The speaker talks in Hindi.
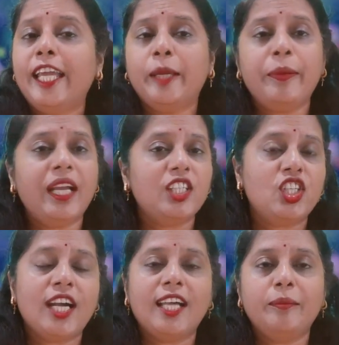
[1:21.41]
एक भी
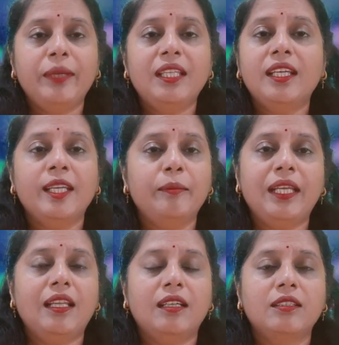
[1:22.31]
अच्छा आदमी नहीं
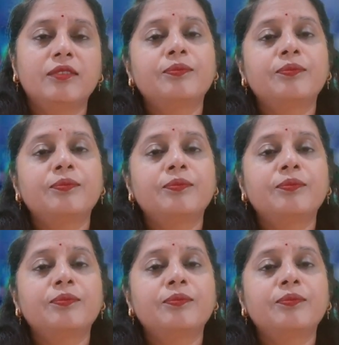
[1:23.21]
मिला